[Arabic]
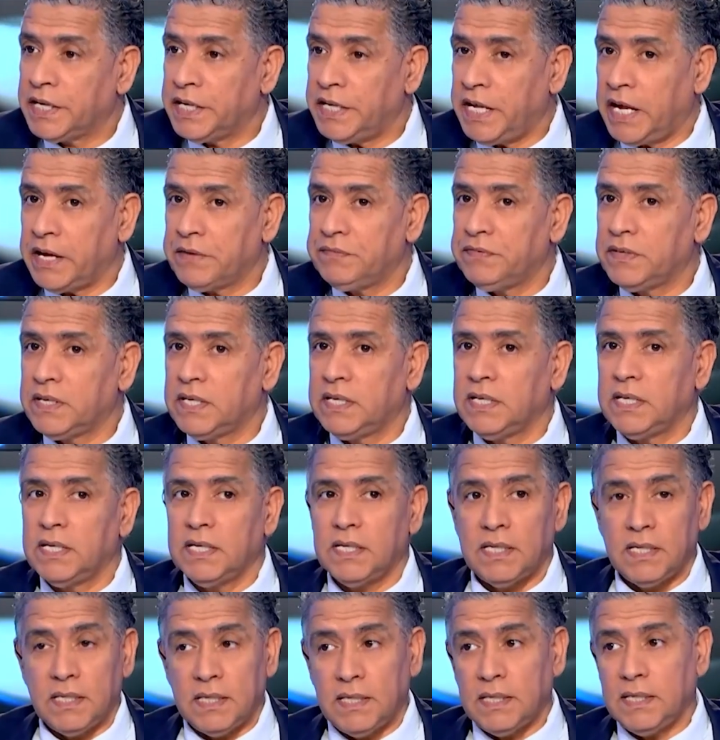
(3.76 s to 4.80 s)
انا كنعرفك
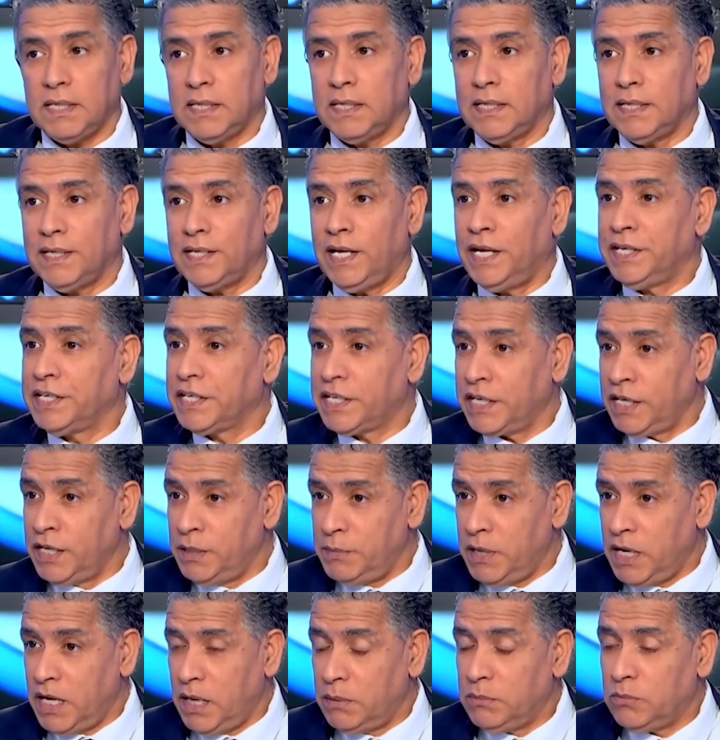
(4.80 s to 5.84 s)
آه، عندك
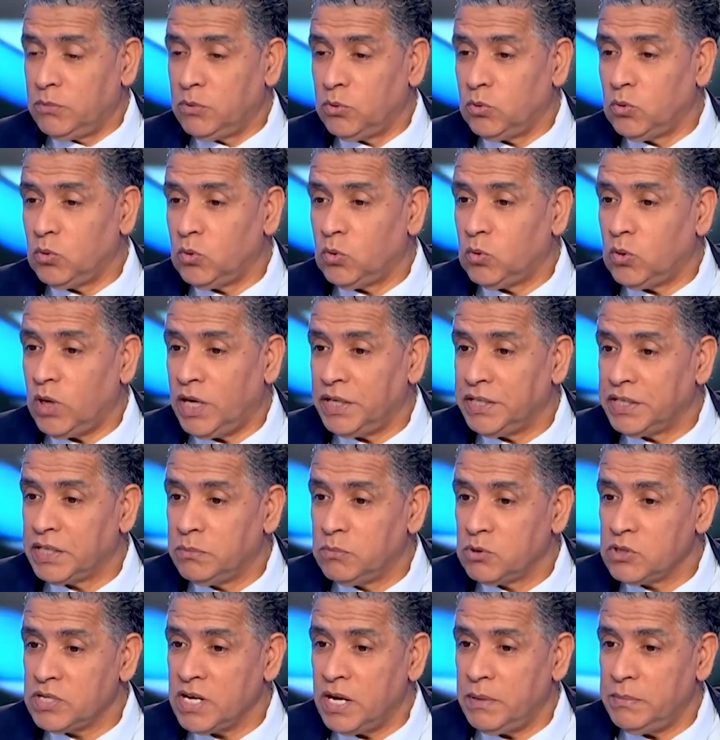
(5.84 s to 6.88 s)
المام وعندك
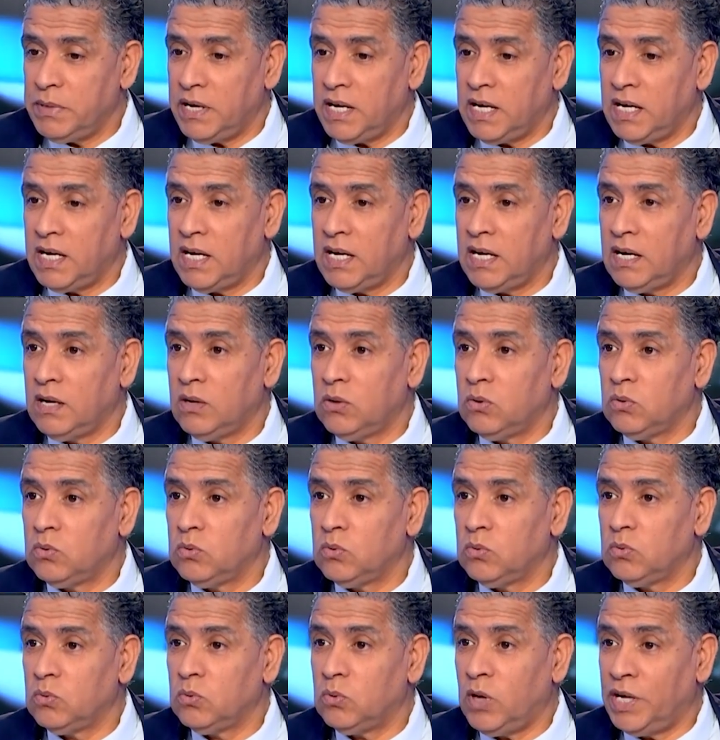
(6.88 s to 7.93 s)
متابعه
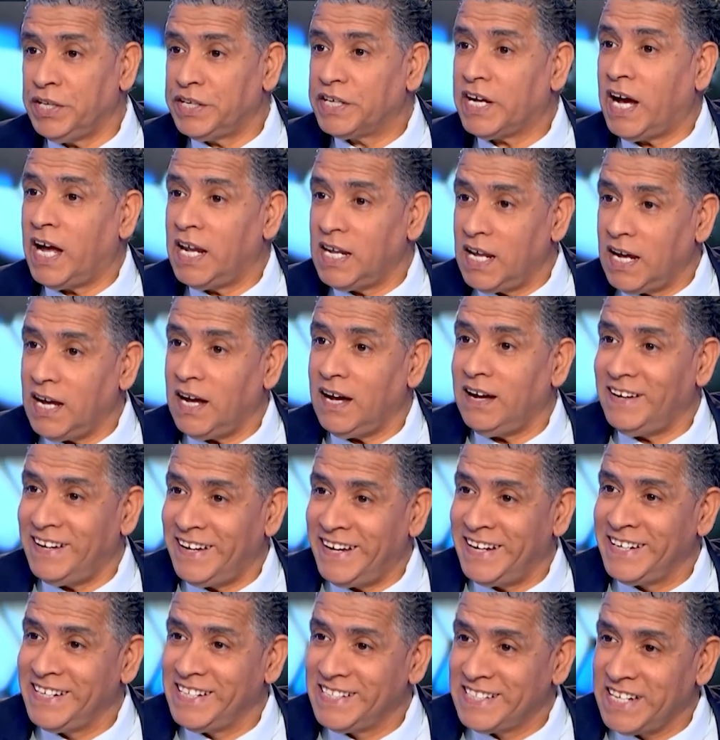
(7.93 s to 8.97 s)
وعندك علاقه
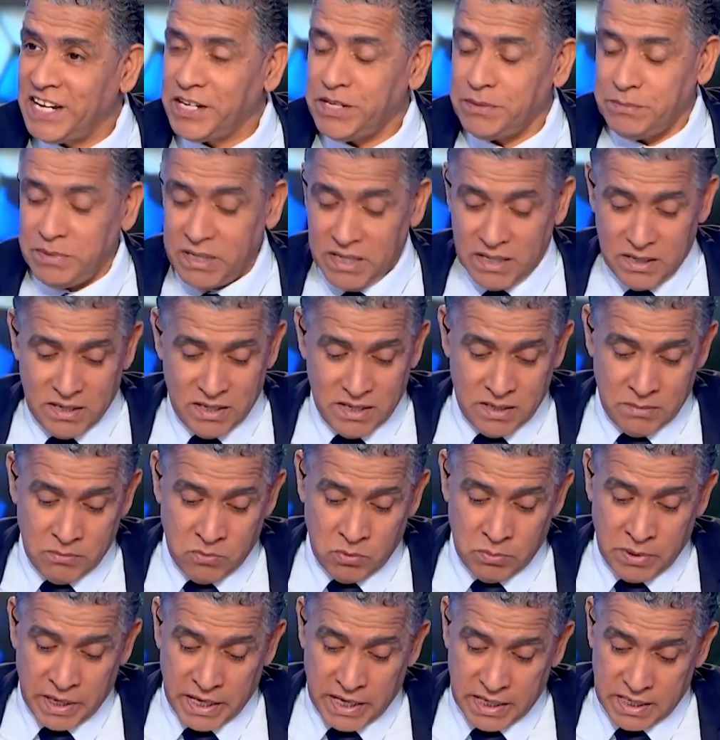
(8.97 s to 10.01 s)
ايضا
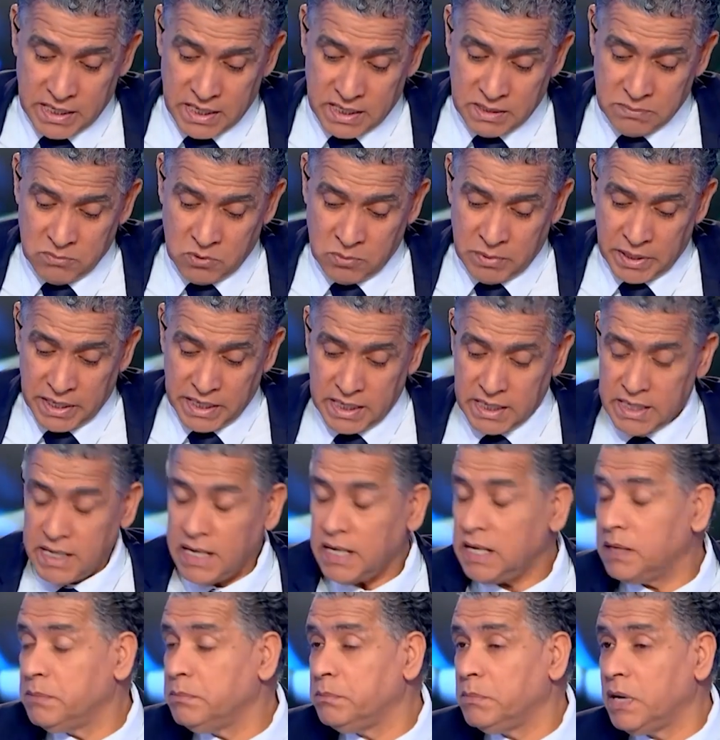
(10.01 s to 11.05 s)
بالمباريات مباريات
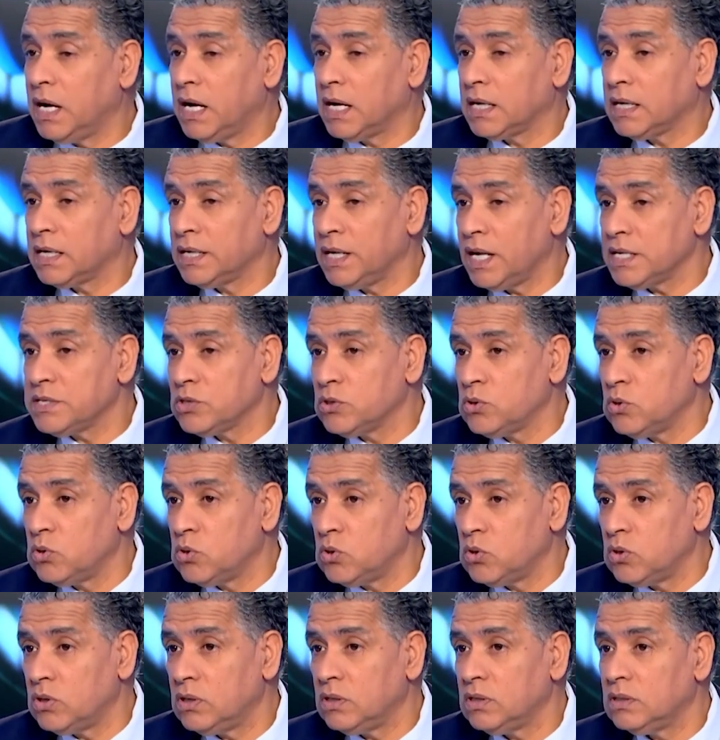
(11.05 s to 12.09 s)
القمه
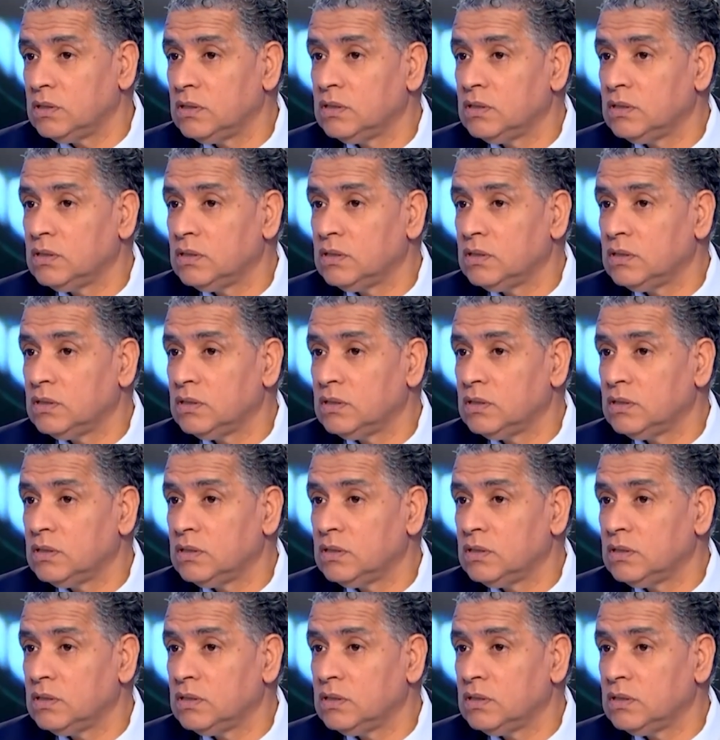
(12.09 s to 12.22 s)
كلاسيكو